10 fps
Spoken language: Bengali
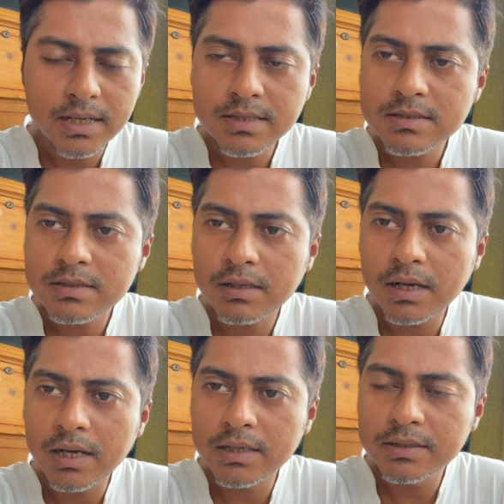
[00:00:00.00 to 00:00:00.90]
এক্স
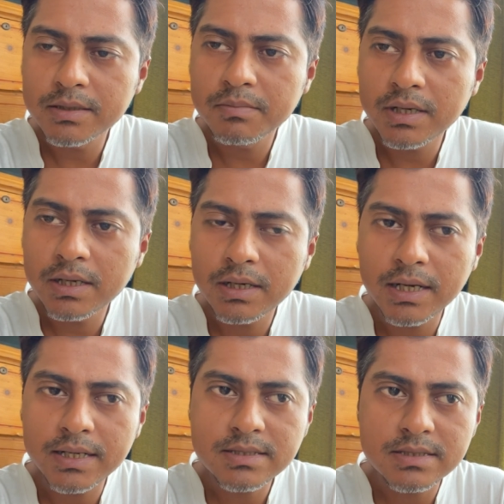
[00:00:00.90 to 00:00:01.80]
হান্ড্রেড বা
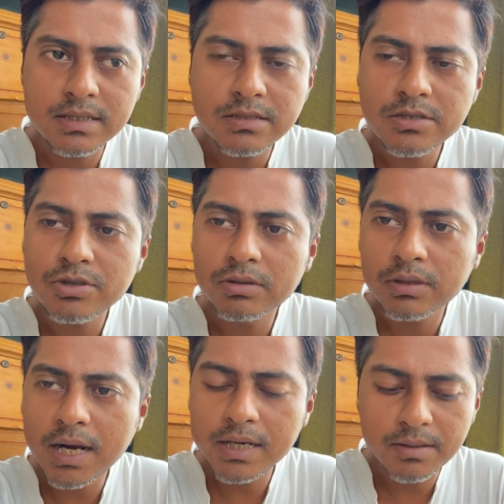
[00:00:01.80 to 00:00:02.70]
আরএক্স সিরিজের যত
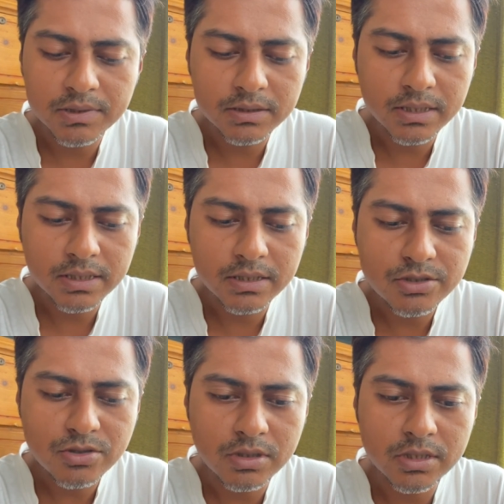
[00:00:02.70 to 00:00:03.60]
গাড়ি আমাদের এখানে
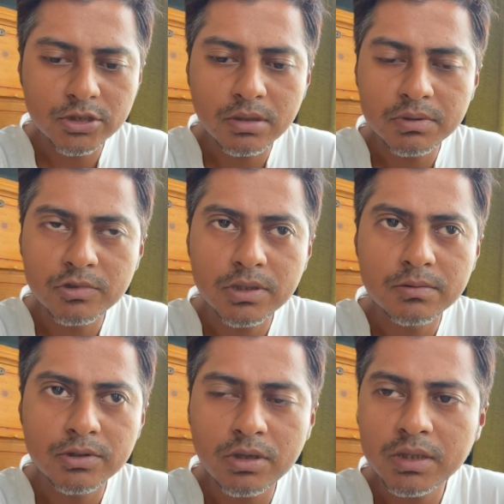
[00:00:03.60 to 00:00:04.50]
চলে সবই
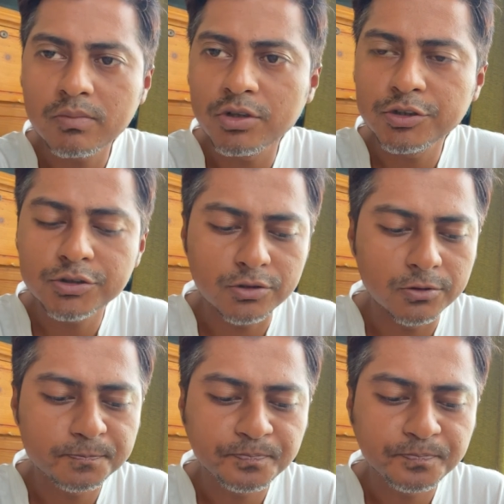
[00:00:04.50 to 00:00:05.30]
মোটামুটি অনেক বয়স্ক